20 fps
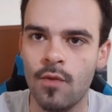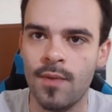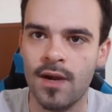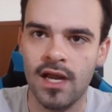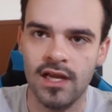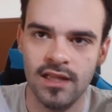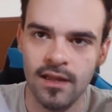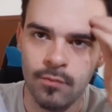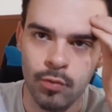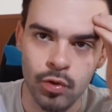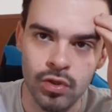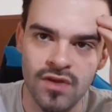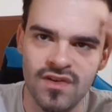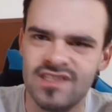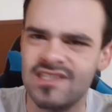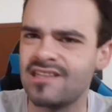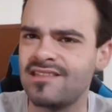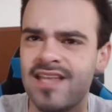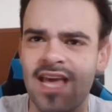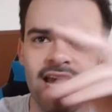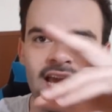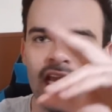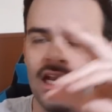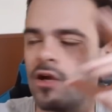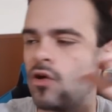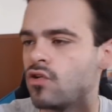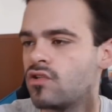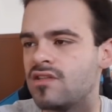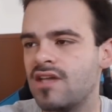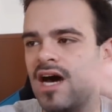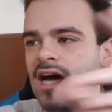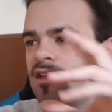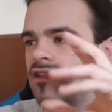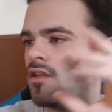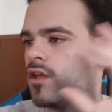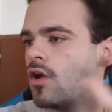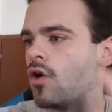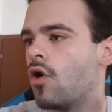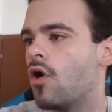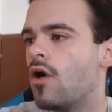perché dal punto di vista tecnico,
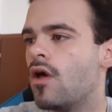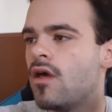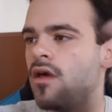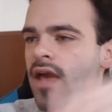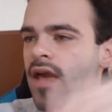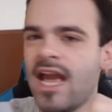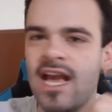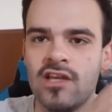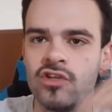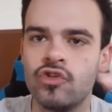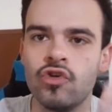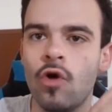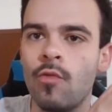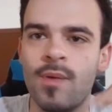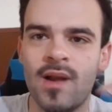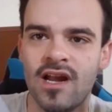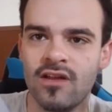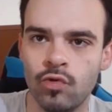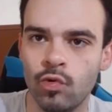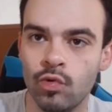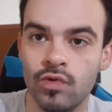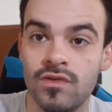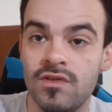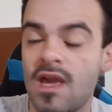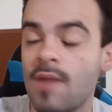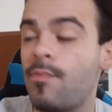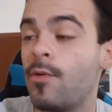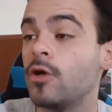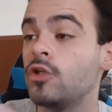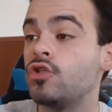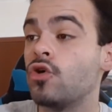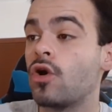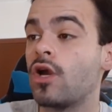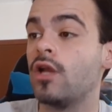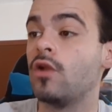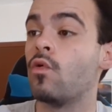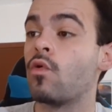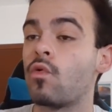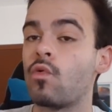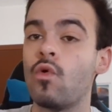tattico è sopra tutti, e poi gioca
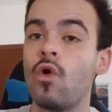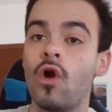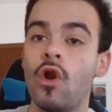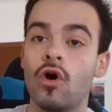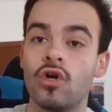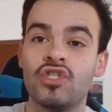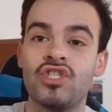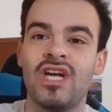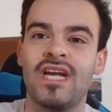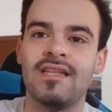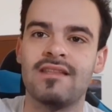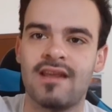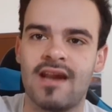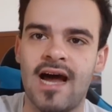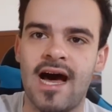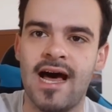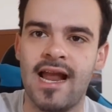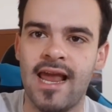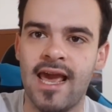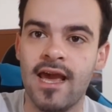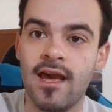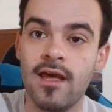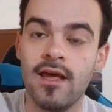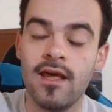in un ruolo centrale,